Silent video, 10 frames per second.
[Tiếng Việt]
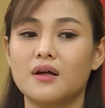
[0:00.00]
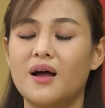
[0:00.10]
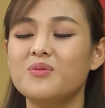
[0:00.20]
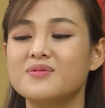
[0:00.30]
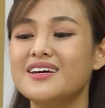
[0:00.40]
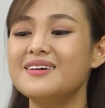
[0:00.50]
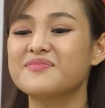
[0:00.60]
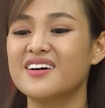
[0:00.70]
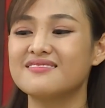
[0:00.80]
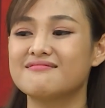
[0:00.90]
Không, ý em
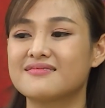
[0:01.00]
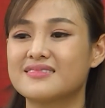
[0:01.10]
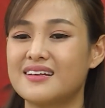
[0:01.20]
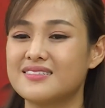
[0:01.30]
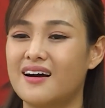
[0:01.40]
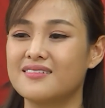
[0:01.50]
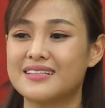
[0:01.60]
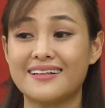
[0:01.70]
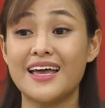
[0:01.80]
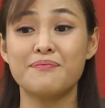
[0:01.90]
nói ta sợ người
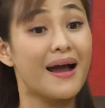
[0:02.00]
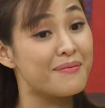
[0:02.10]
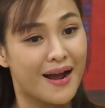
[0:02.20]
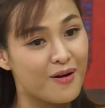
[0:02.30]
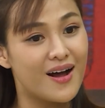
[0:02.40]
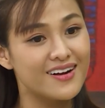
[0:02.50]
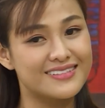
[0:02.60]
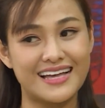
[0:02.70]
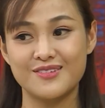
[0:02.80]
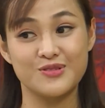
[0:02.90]
ta thấy em bắt mắt quá, người
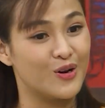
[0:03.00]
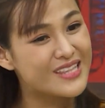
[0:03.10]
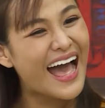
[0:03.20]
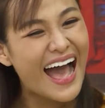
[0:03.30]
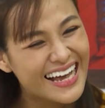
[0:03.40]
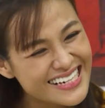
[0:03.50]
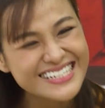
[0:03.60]
ta vỗ tay.